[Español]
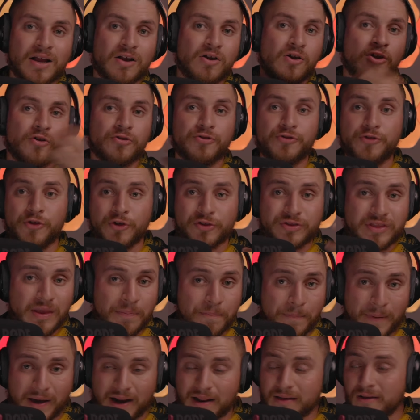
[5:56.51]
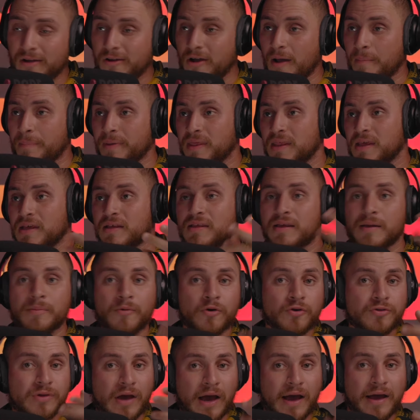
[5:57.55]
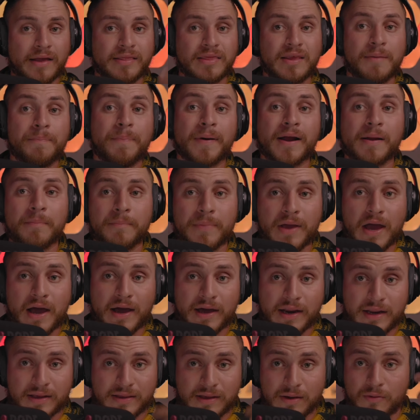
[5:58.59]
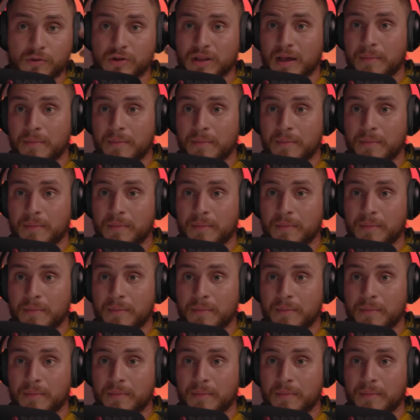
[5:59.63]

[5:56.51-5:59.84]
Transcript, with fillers: los dos disparan rapidísimo, o sea, disparan bien agresivo.